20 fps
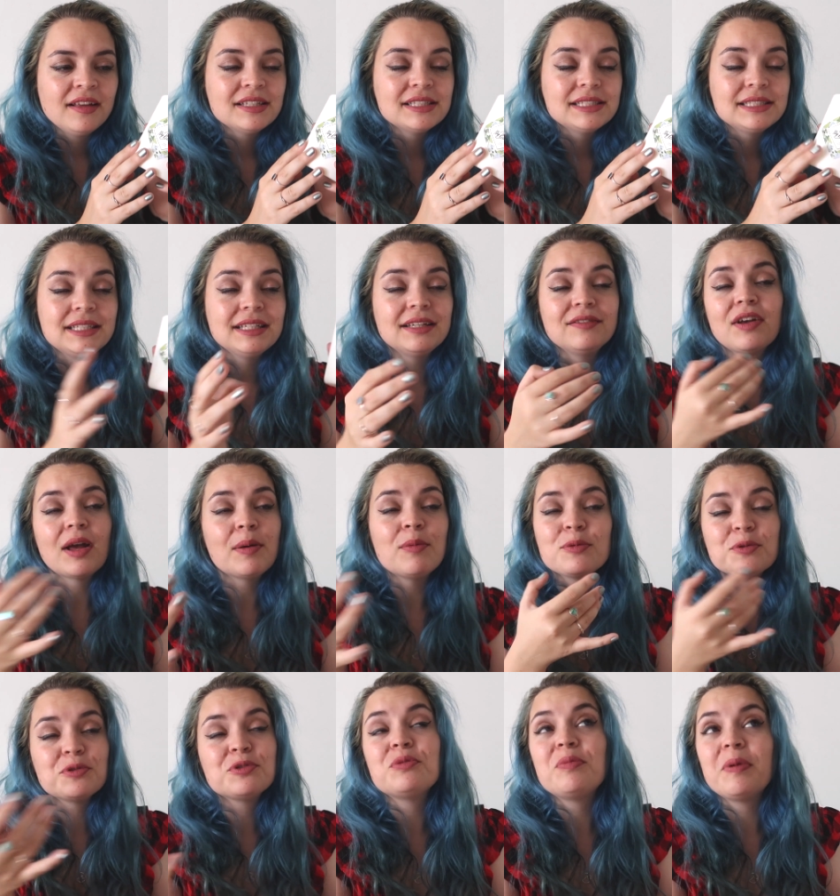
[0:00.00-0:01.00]
c'est
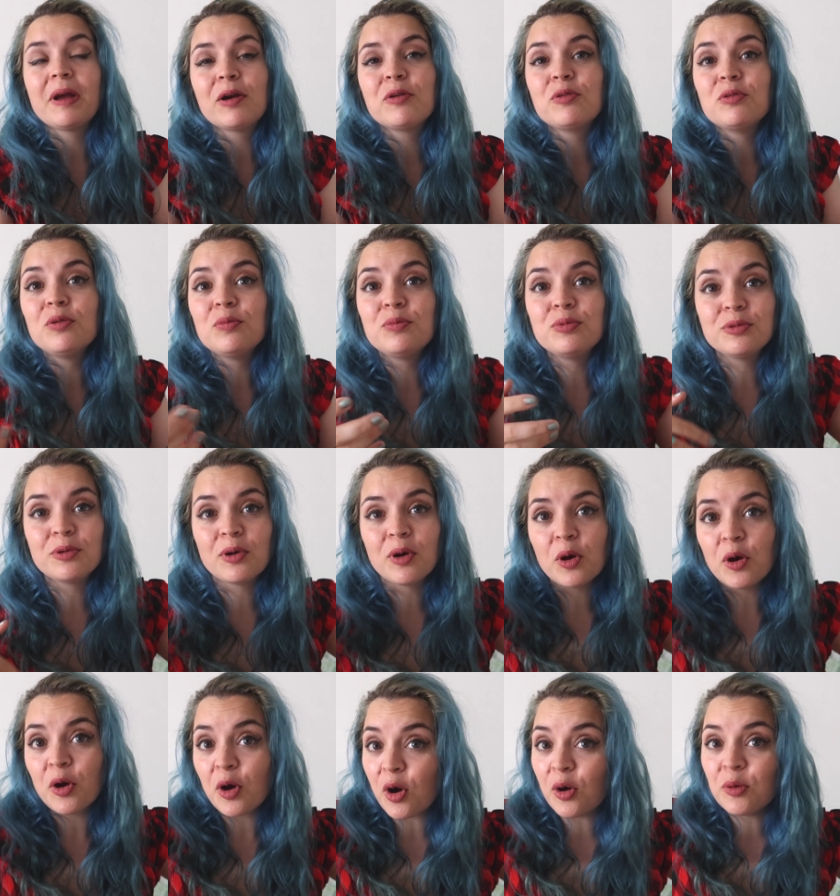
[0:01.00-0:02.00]
vraiment super cool pour
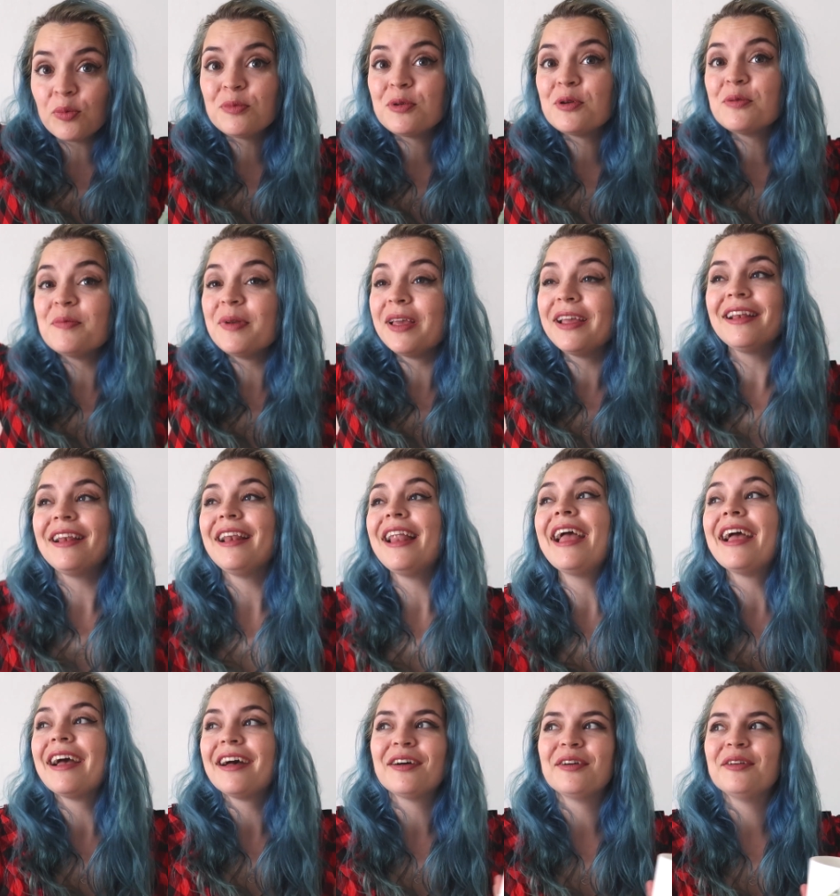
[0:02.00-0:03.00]
euh, embaumer
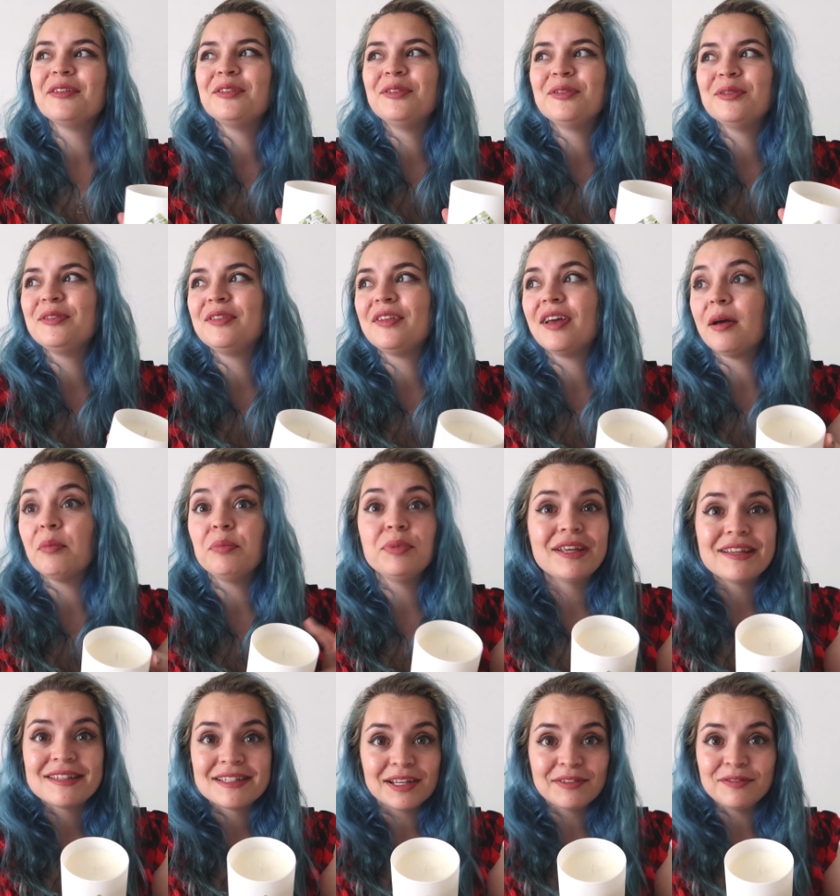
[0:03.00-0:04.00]
l'air de ta
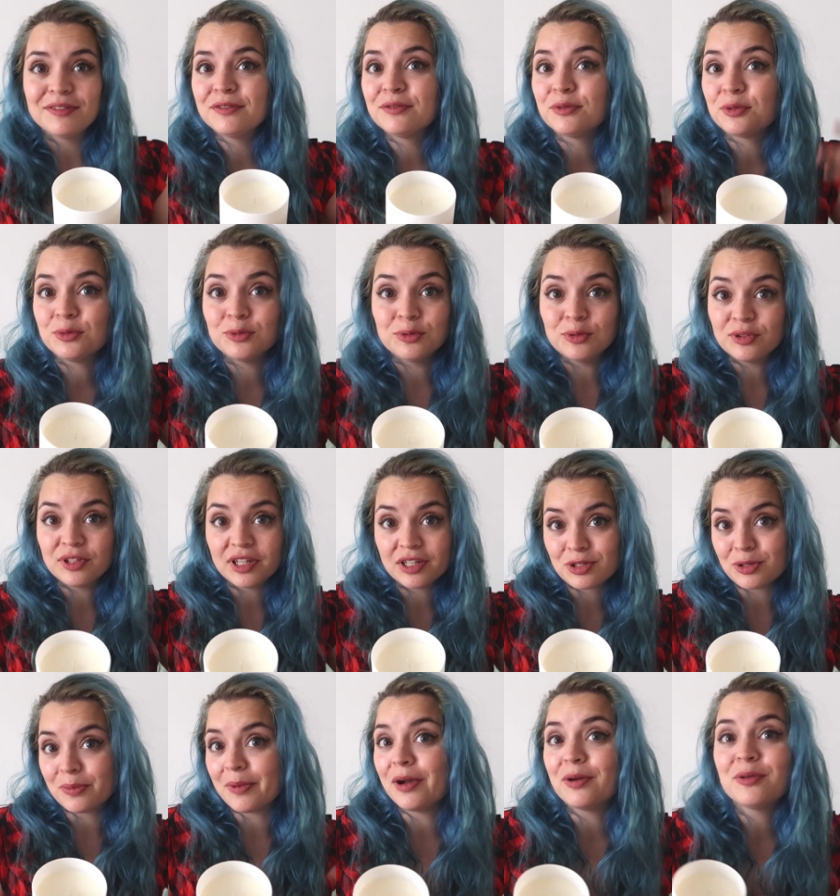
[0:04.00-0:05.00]
pièce à vivre ou de ta
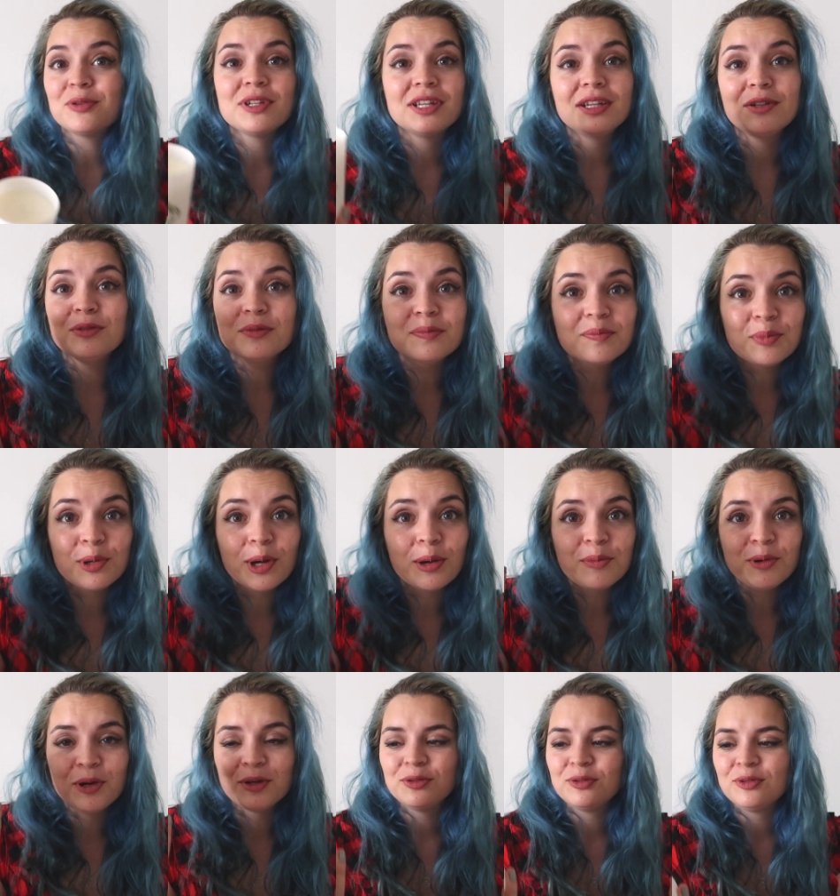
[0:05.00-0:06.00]
chambre à coucher ou peu
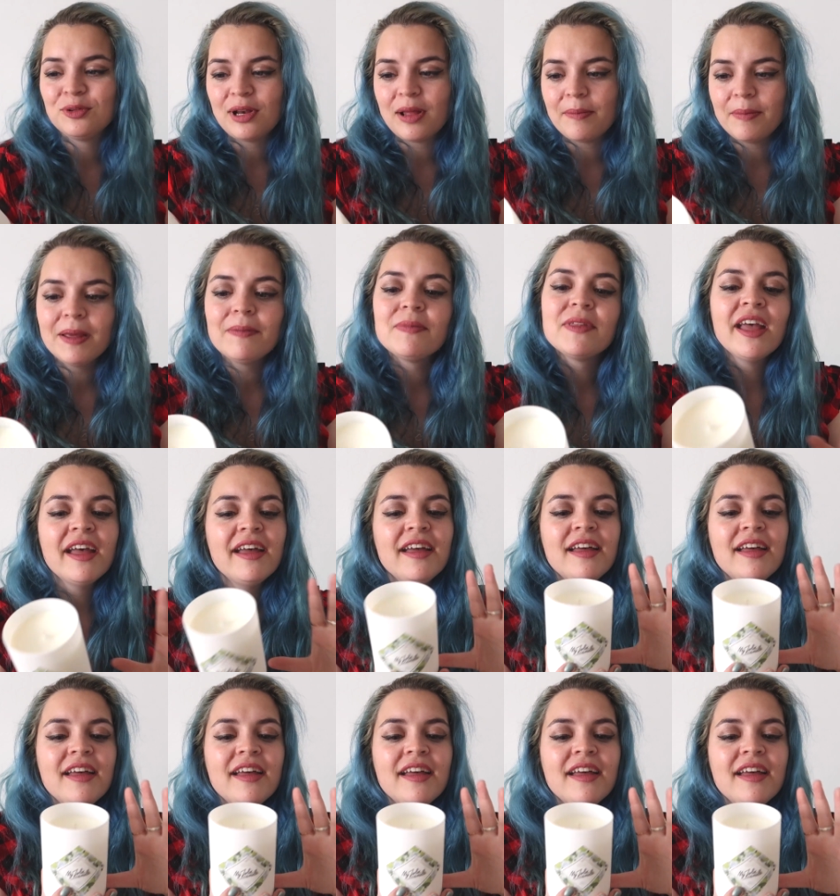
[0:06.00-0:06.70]
importe où tu la mets.